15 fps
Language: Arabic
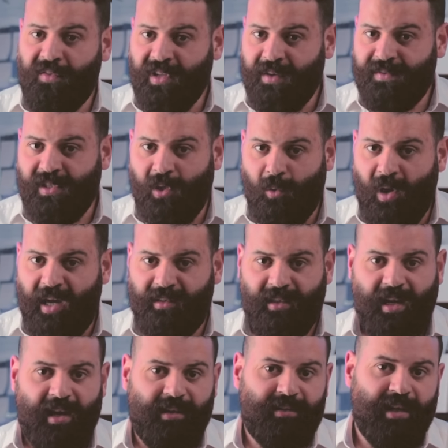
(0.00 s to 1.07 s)
وفي نفس الوقت
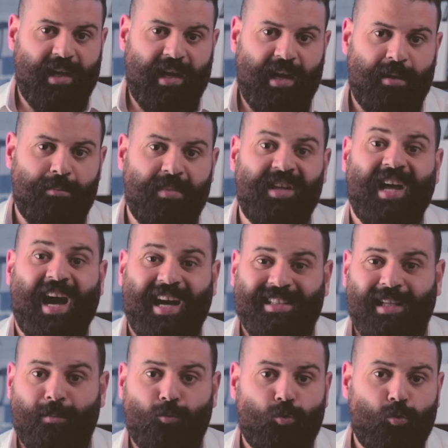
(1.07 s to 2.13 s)
هرتاح من
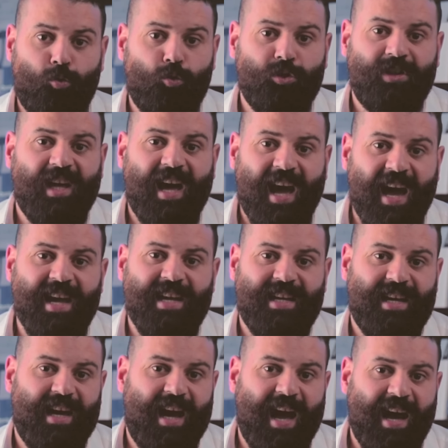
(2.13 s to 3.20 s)
عدم وجود
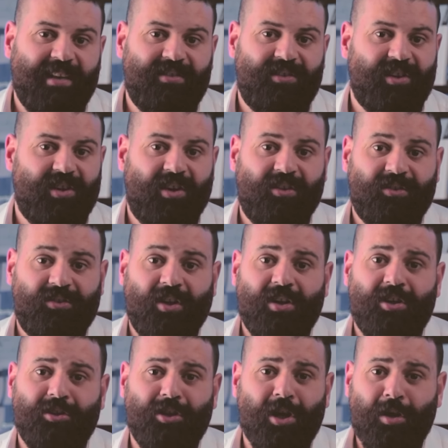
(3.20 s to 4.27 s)
اي حد
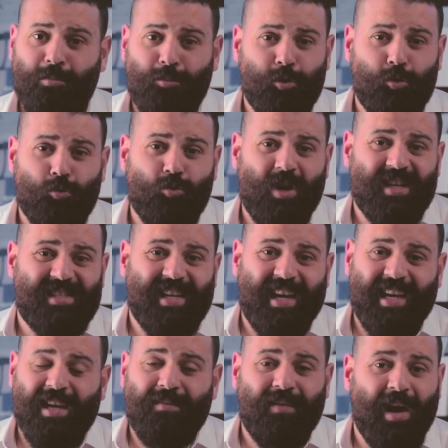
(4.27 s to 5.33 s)
ينتقد بصوره
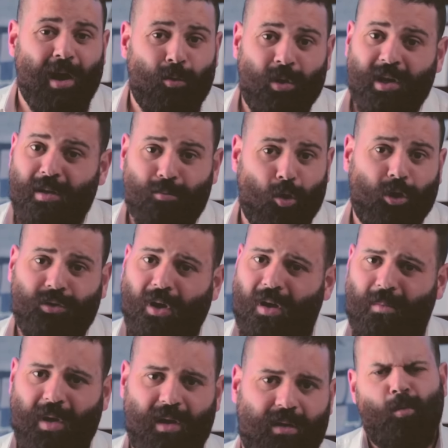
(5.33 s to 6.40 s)
سخيفه او غير
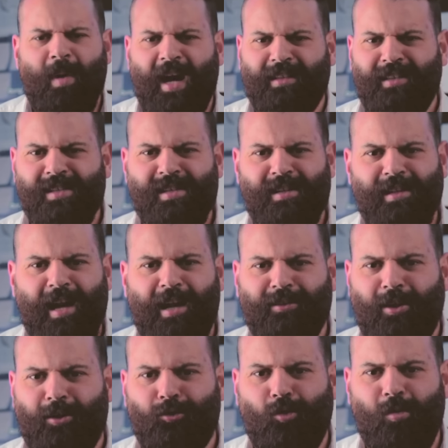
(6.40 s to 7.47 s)
محترمه وبعتذر
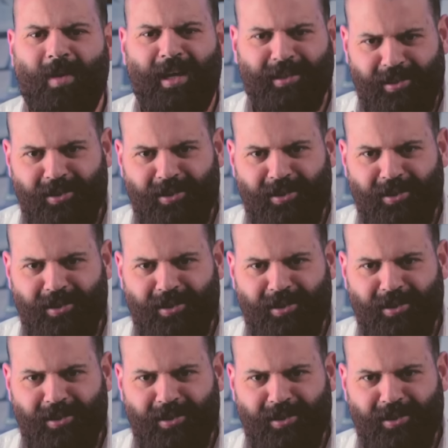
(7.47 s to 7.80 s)
لحضراتكم عن